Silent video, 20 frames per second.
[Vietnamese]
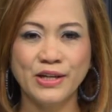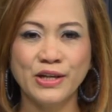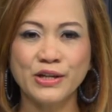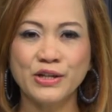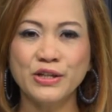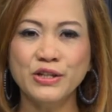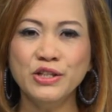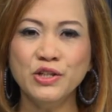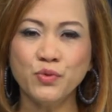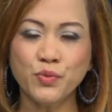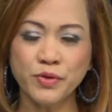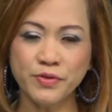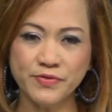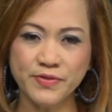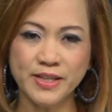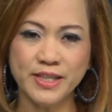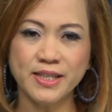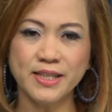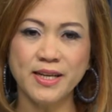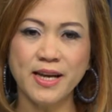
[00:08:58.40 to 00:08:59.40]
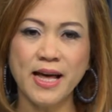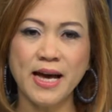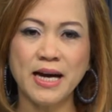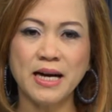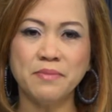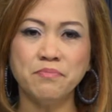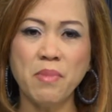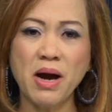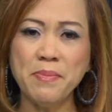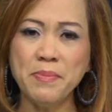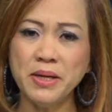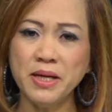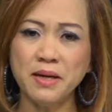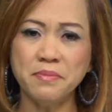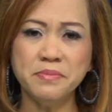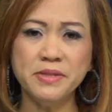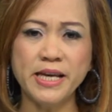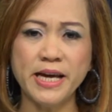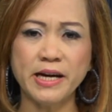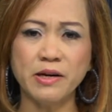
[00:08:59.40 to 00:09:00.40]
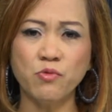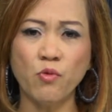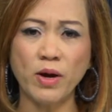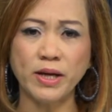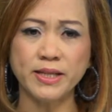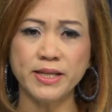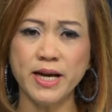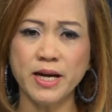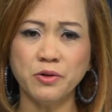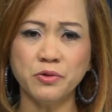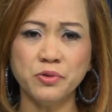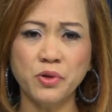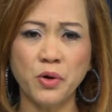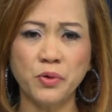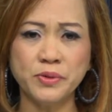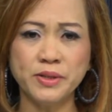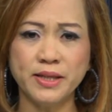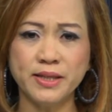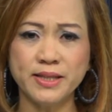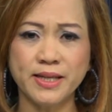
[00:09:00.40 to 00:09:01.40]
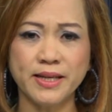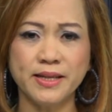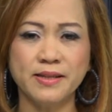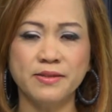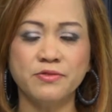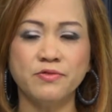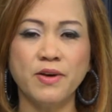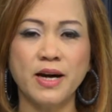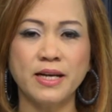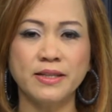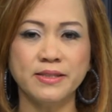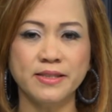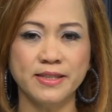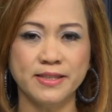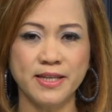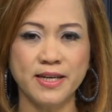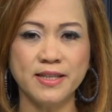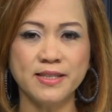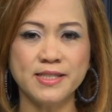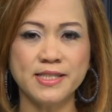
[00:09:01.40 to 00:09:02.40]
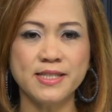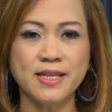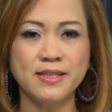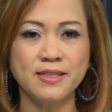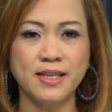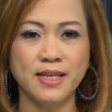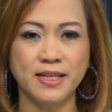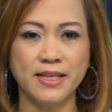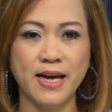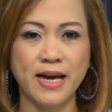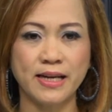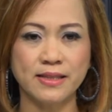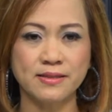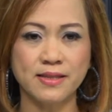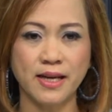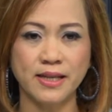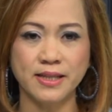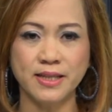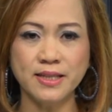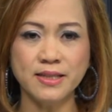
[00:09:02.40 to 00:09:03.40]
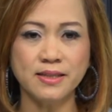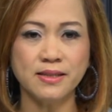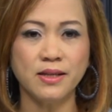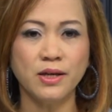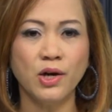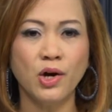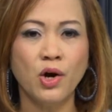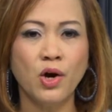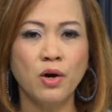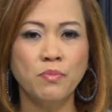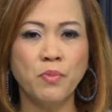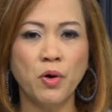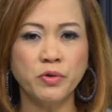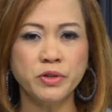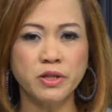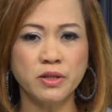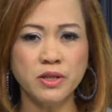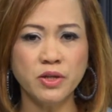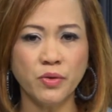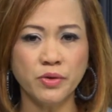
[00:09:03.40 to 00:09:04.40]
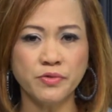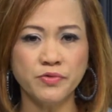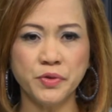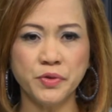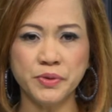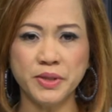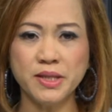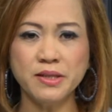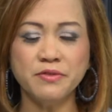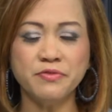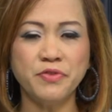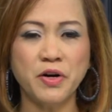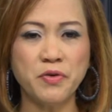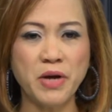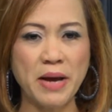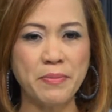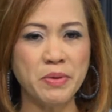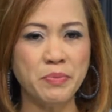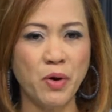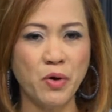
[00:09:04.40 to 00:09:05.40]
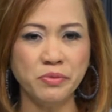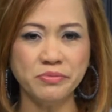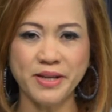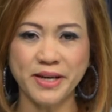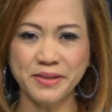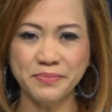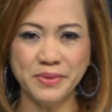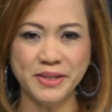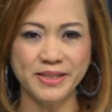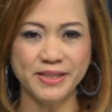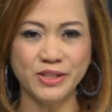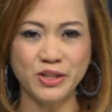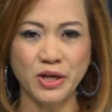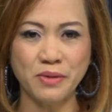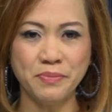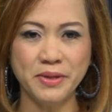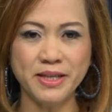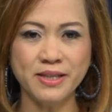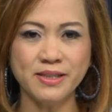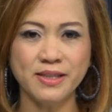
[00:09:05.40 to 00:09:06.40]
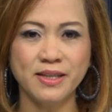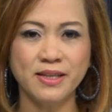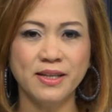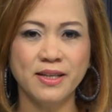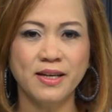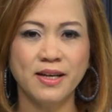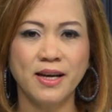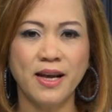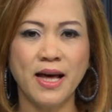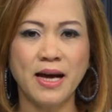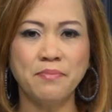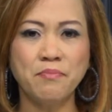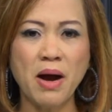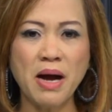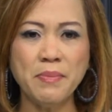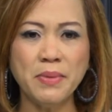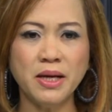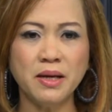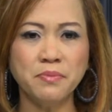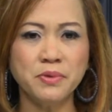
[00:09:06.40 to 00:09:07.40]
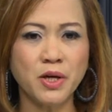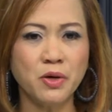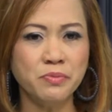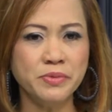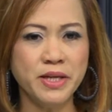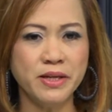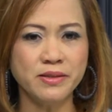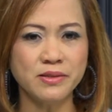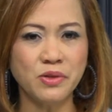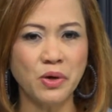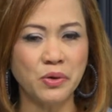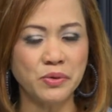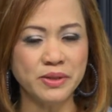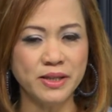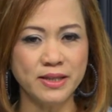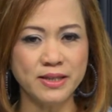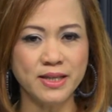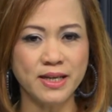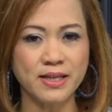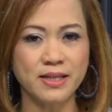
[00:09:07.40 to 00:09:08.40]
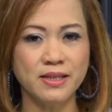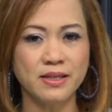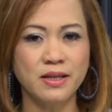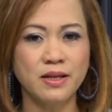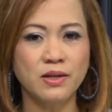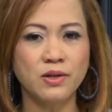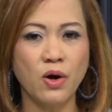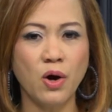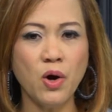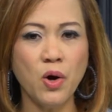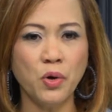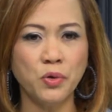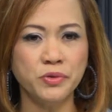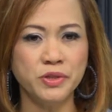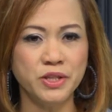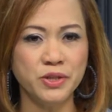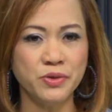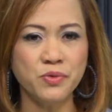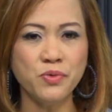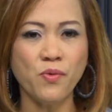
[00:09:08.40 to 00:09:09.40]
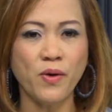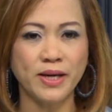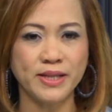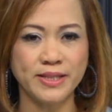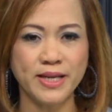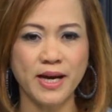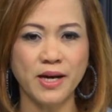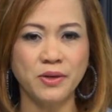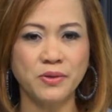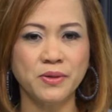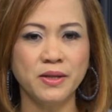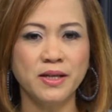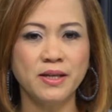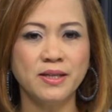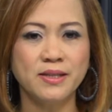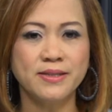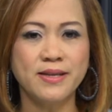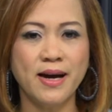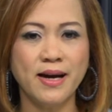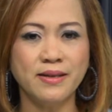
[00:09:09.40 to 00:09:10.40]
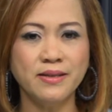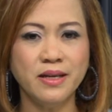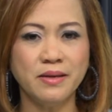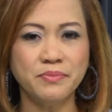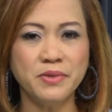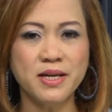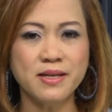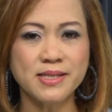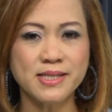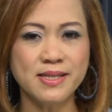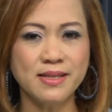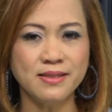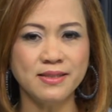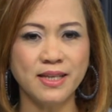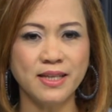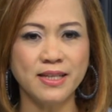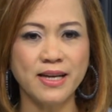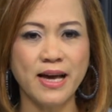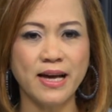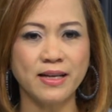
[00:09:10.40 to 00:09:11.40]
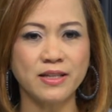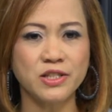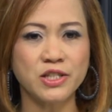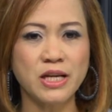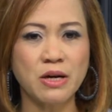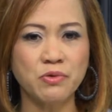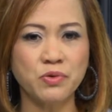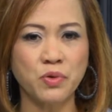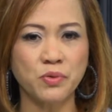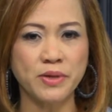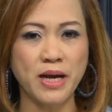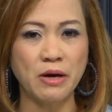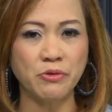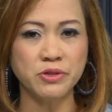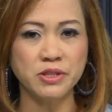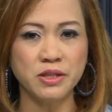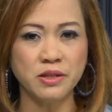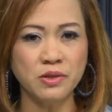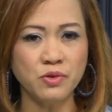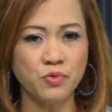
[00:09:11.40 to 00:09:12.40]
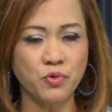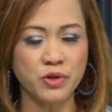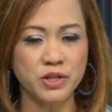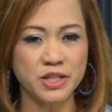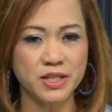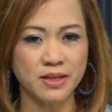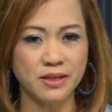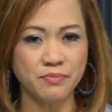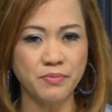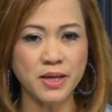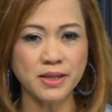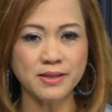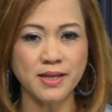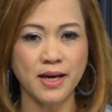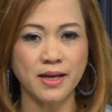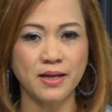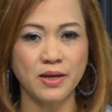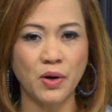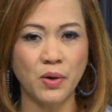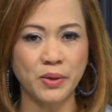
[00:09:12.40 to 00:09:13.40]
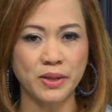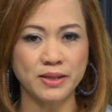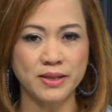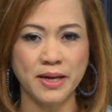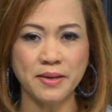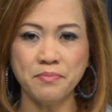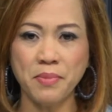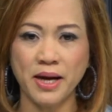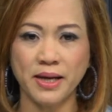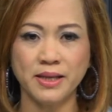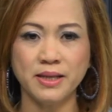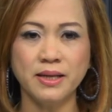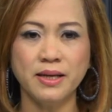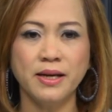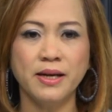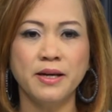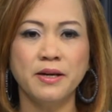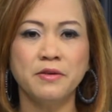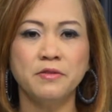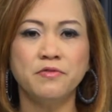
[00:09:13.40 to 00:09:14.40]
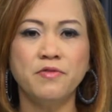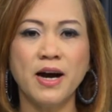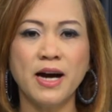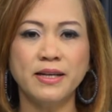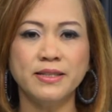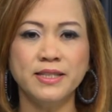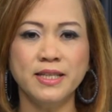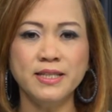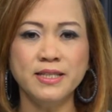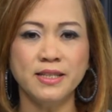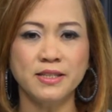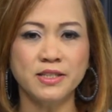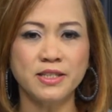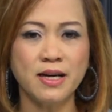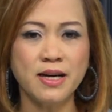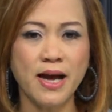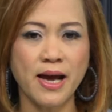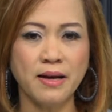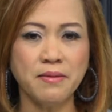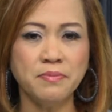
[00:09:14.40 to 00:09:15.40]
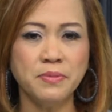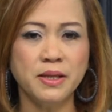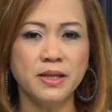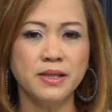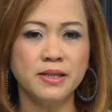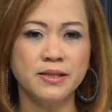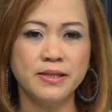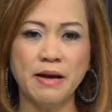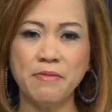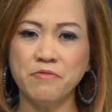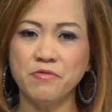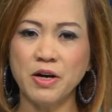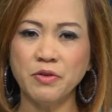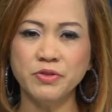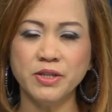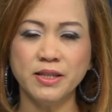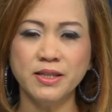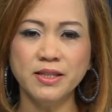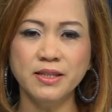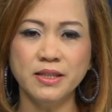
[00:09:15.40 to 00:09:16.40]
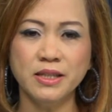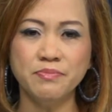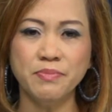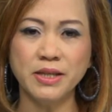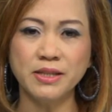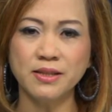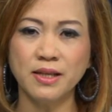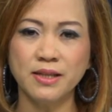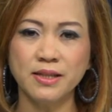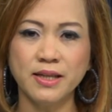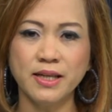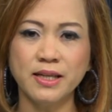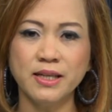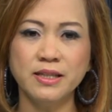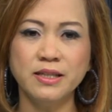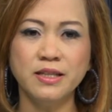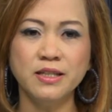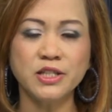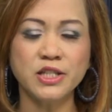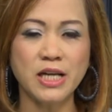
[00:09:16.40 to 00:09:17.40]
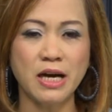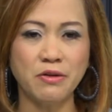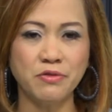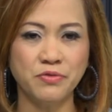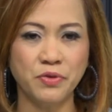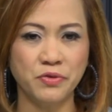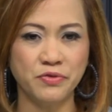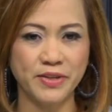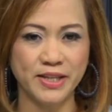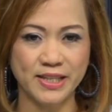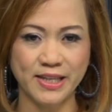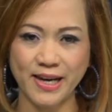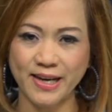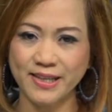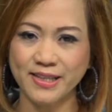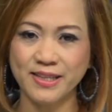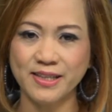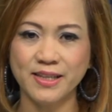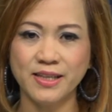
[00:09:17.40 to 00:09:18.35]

Kính thưa quý vị là 35 nhà ngoại giao Thổ Nhĩ Kỳ và người thân xin tị nạn tại Đức. Bộ trưởng Nội Đức vào ngày 24 tháng 10 cho biết là 35 công dân Thổ Nhĩ Kỳ có hộ chiếu ngoại giao đã nộp đơn xin tị nạn sau cuộc đảo chính quân sự bất thành hồi tháng 7 và chiến dịch trấn áp nhằm vào những người bị tình nghi đứng sau vụ việc này.